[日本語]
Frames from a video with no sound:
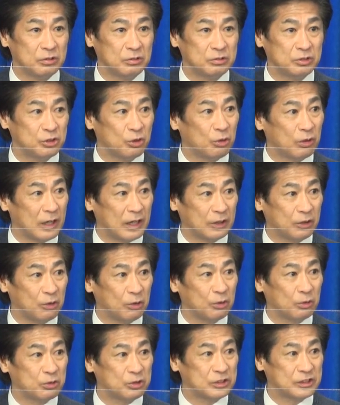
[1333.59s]
府省が
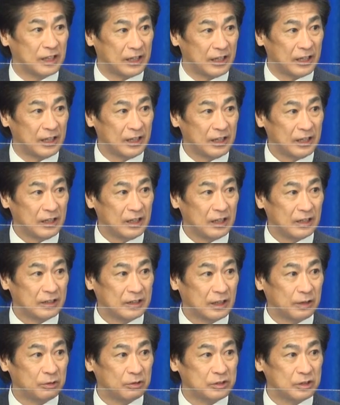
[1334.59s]
協力して、え
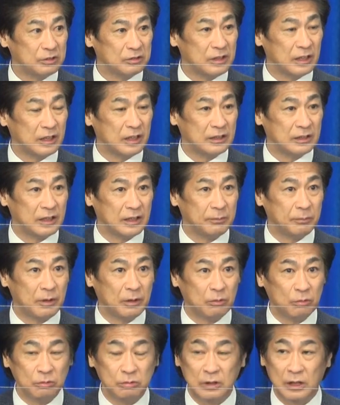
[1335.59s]
対応していく中で、
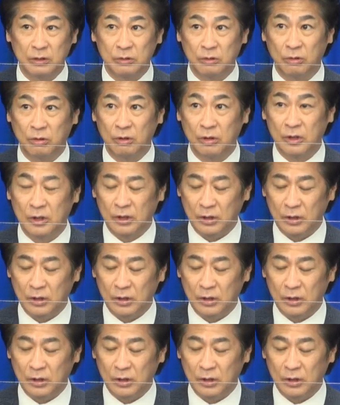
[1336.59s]
まあ、今度あの